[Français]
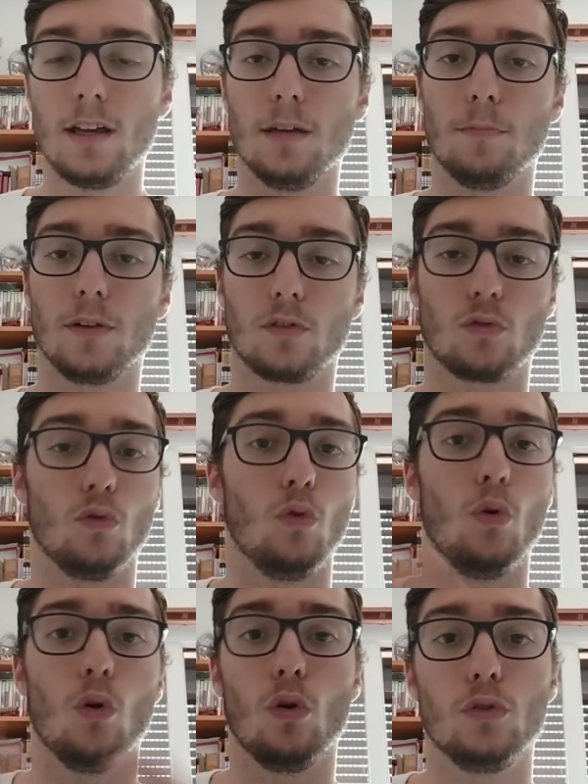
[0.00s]
et parce
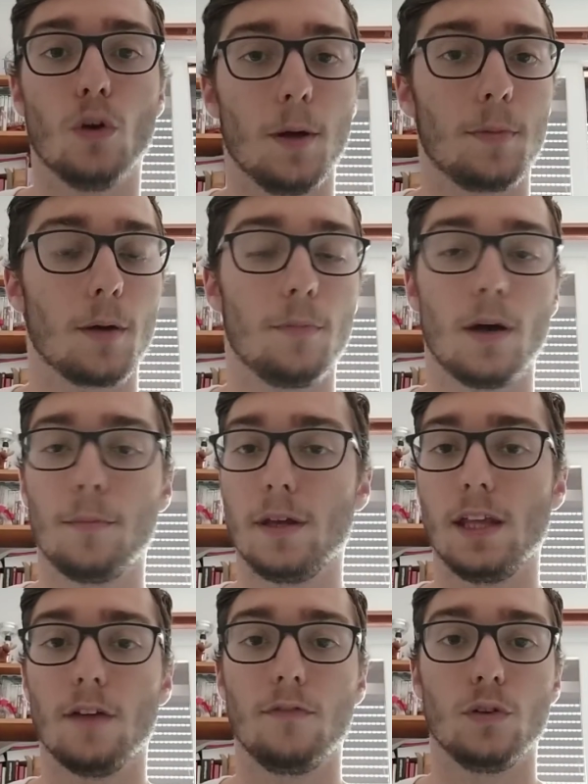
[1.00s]
que dans ma prépa ben,
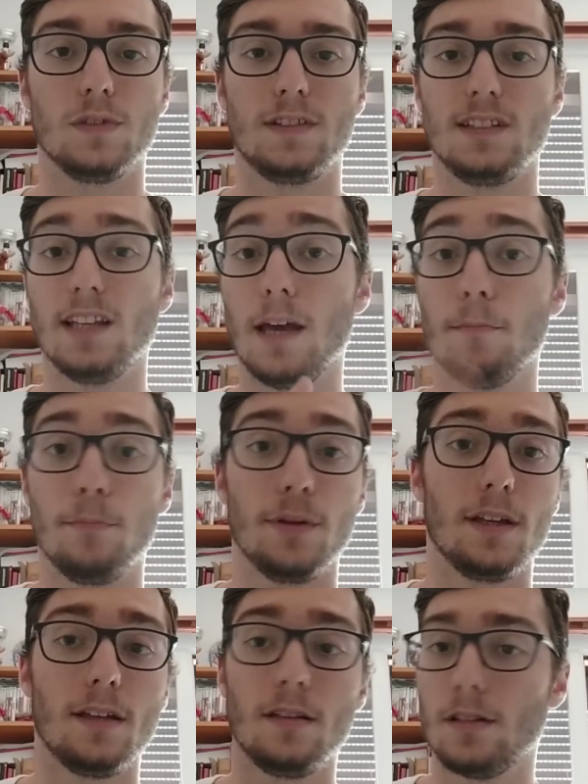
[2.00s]
il y avait aussi
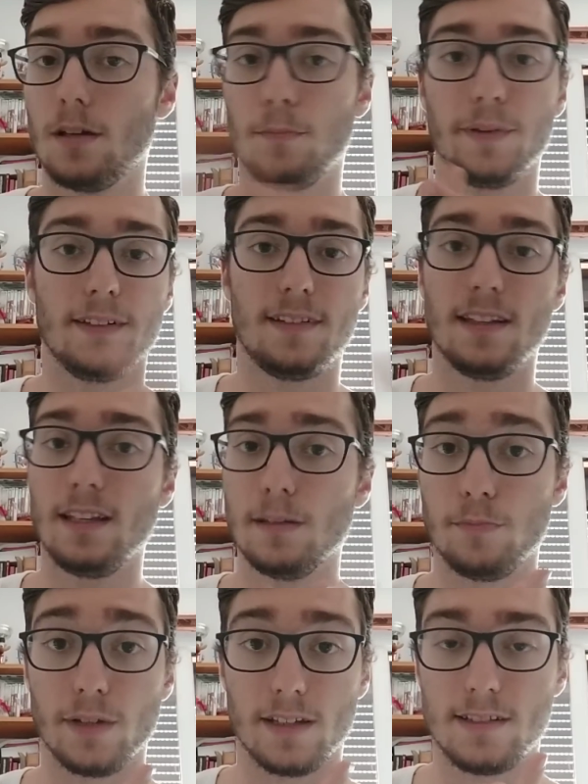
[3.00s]
MP, PC,
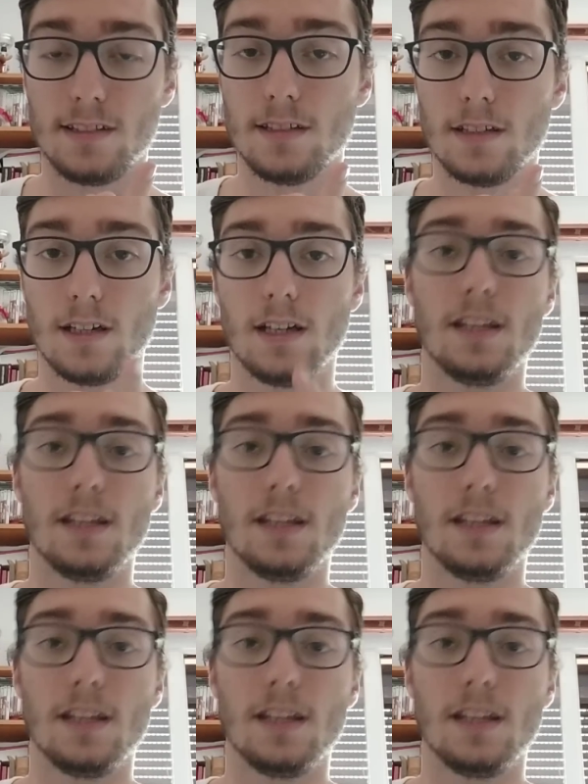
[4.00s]
PSI.